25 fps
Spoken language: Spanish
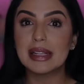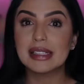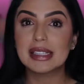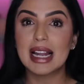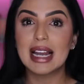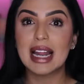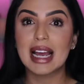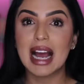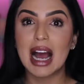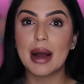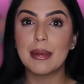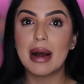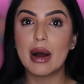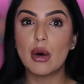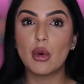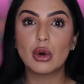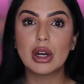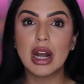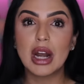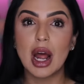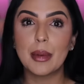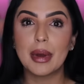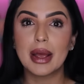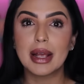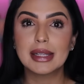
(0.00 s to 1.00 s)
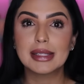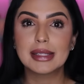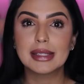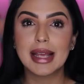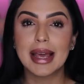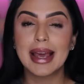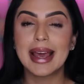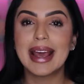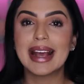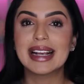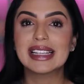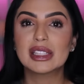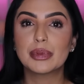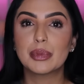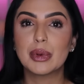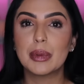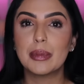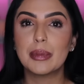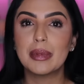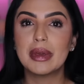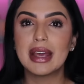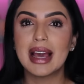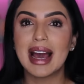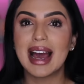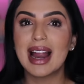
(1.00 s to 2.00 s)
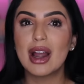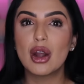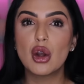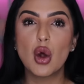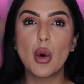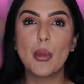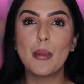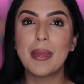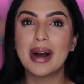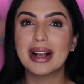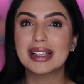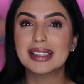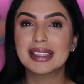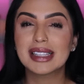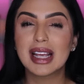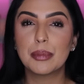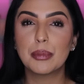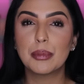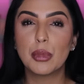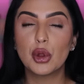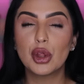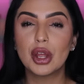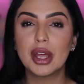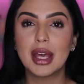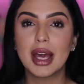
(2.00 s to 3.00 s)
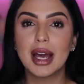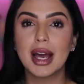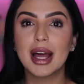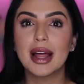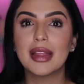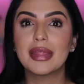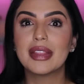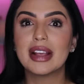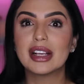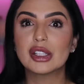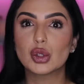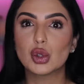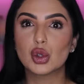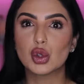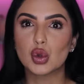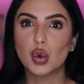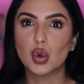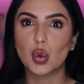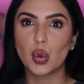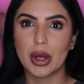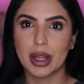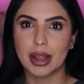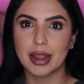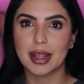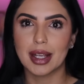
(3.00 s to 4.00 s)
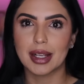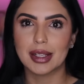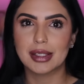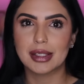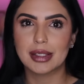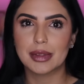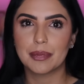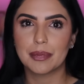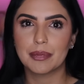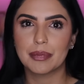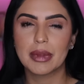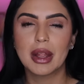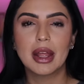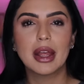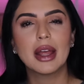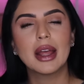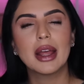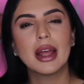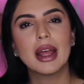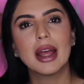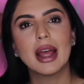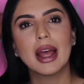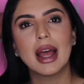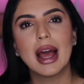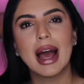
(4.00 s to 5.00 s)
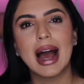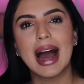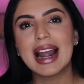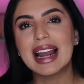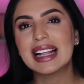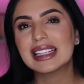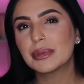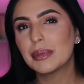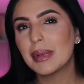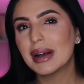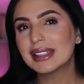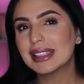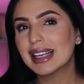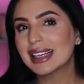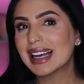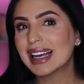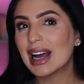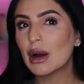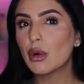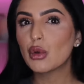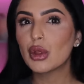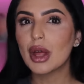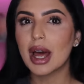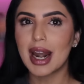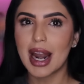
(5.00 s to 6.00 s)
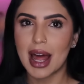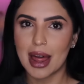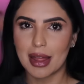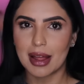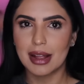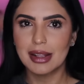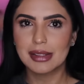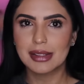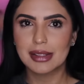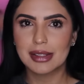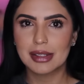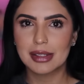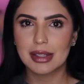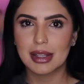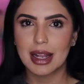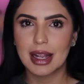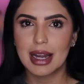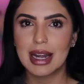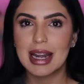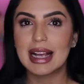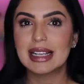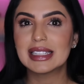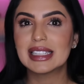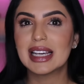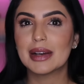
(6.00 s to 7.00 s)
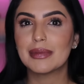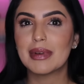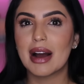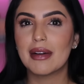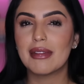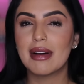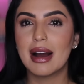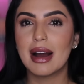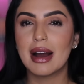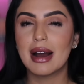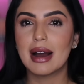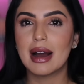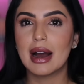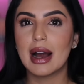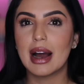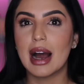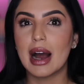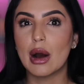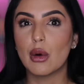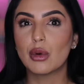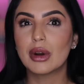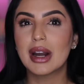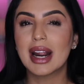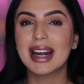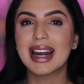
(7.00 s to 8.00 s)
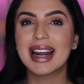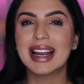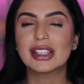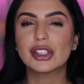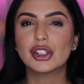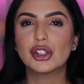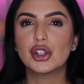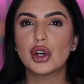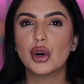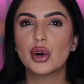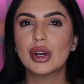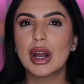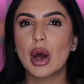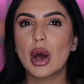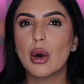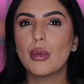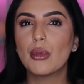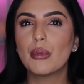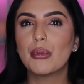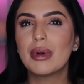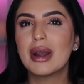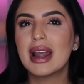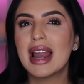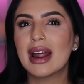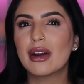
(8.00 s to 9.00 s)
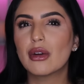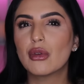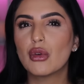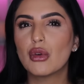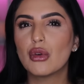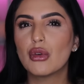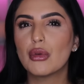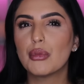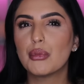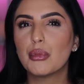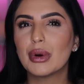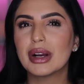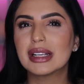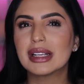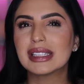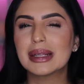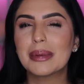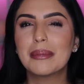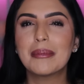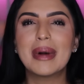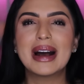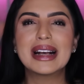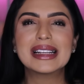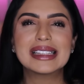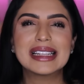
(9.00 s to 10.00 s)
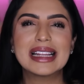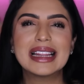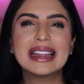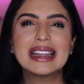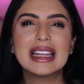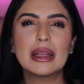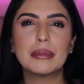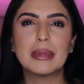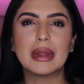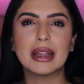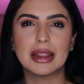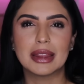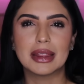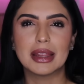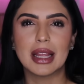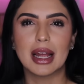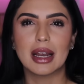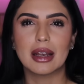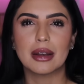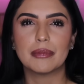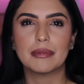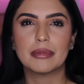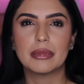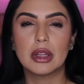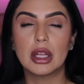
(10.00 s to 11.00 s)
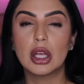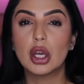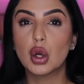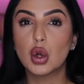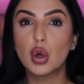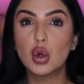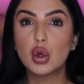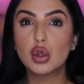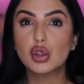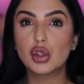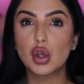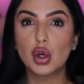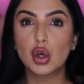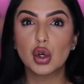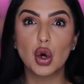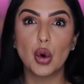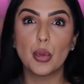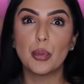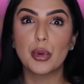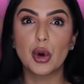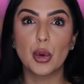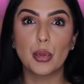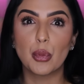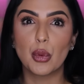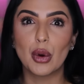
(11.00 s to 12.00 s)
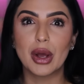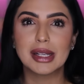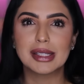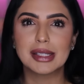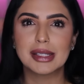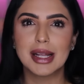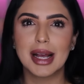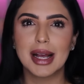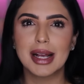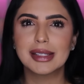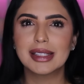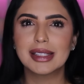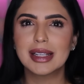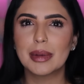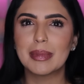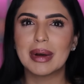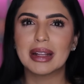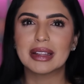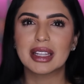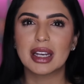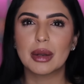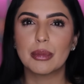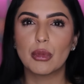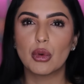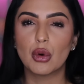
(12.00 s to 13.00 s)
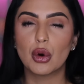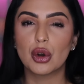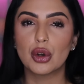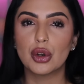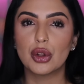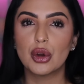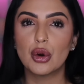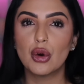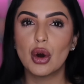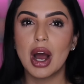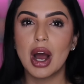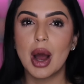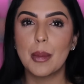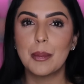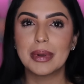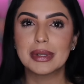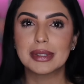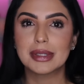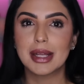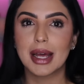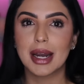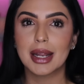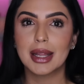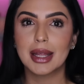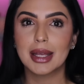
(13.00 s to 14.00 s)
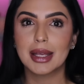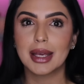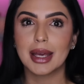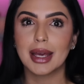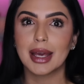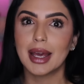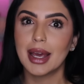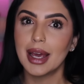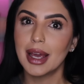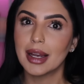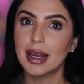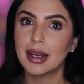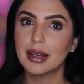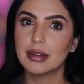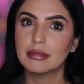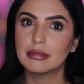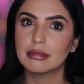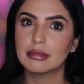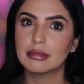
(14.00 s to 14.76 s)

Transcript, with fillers: se alejaba una vez que exprimía lo más que podía de sus cuentas. A las más acaudaladas las llevaba a una relación a un plano pues más sentimental, incluso con propuestas de matrimonio a pesar de que él